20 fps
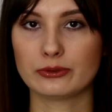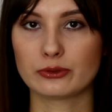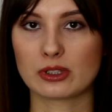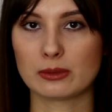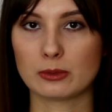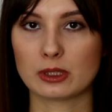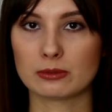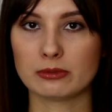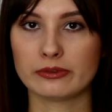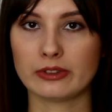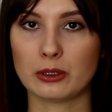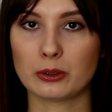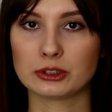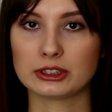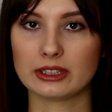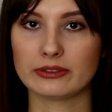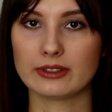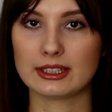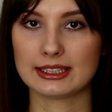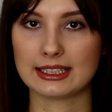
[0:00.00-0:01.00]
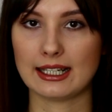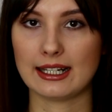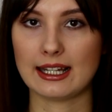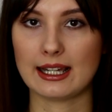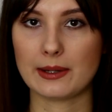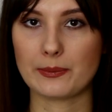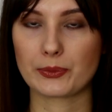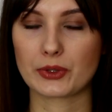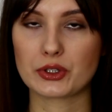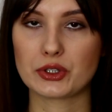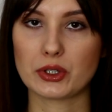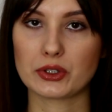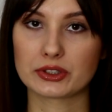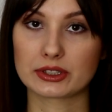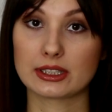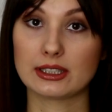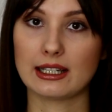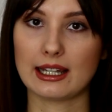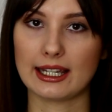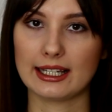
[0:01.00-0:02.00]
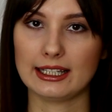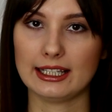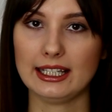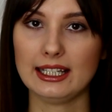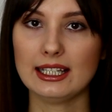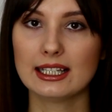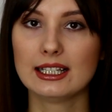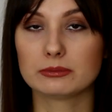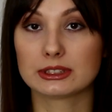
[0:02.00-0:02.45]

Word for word: w którym odbywało się wesele siostry Laili,